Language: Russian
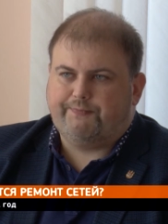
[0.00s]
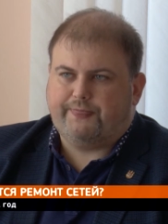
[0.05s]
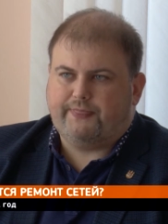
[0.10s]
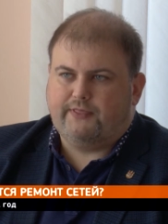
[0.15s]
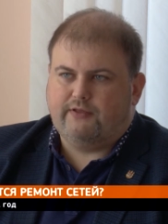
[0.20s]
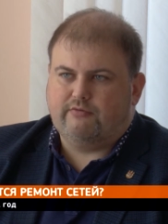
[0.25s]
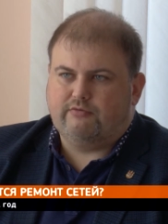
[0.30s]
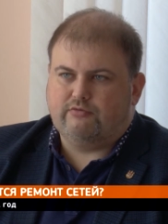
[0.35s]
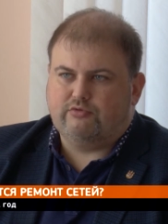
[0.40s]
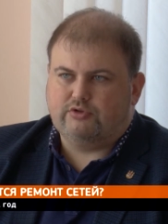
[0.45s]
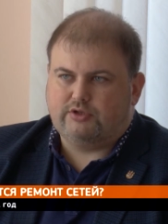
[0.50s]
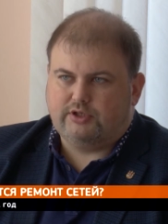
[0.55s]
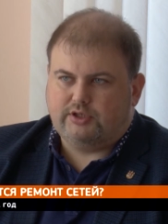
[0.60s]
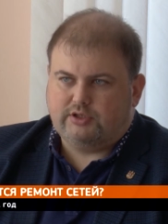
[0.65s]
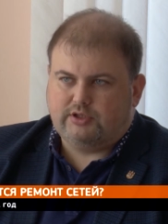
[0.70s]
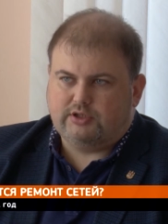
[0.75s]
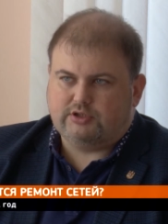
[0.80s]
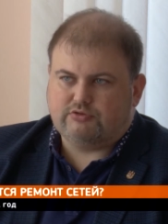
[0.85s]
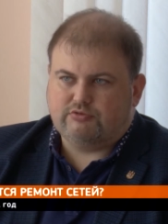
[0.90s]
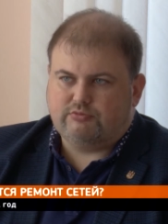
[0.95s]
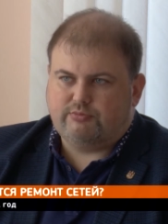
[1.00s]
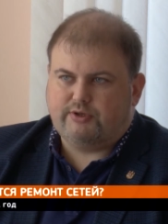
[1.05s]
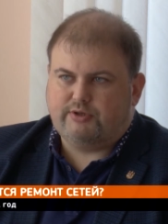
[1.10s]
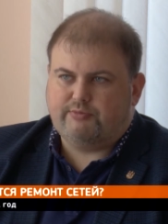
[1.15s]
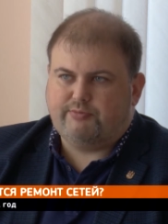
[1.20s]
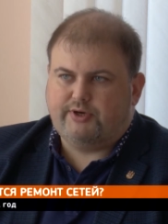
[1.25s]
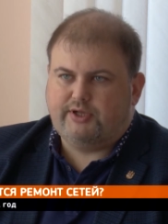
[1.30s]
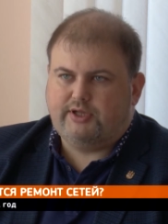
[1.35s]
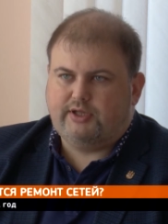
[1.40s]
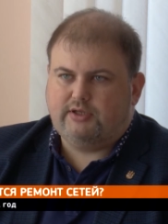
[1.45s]
внутри нашего
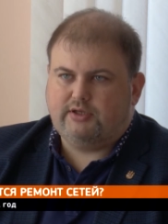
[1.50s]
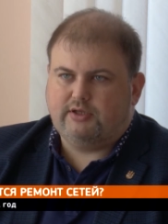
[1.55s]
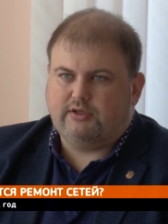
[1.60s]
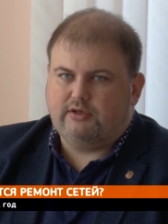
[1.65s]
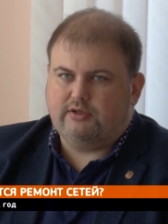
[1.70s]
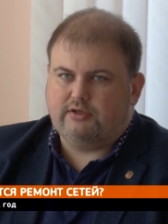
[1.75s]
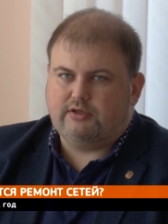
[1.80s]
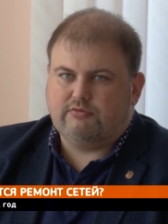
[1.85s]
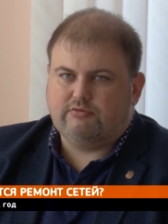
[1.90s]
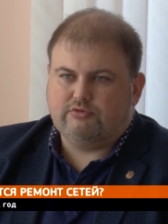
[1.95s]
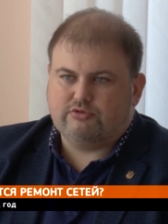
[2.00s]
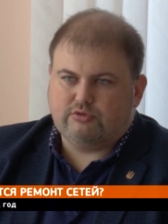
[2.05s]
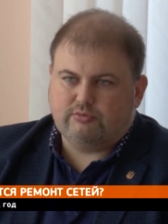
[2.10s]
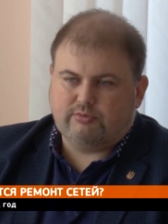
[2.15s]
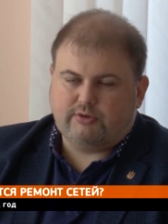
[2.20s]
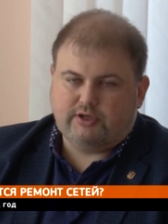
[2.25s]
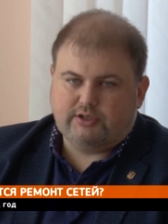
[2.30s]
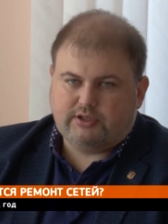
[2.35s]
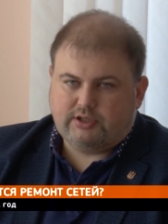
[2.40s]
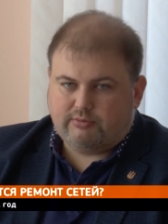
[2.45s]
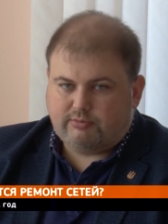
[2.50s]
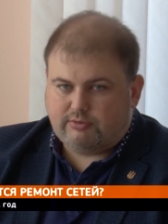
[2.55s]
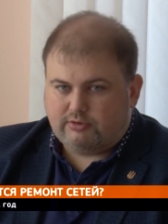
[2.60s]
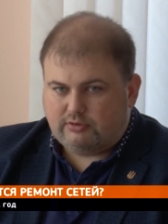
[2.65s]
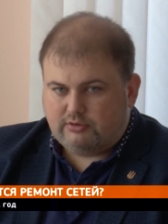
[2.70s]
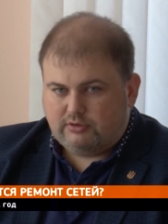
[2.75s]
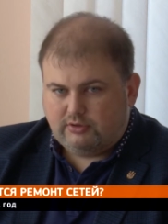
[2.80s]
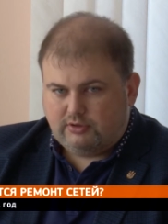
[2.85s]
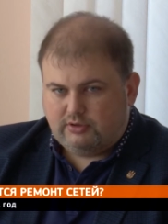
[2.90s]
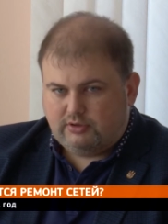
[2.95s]
предприятия для того, чтобы хотя бы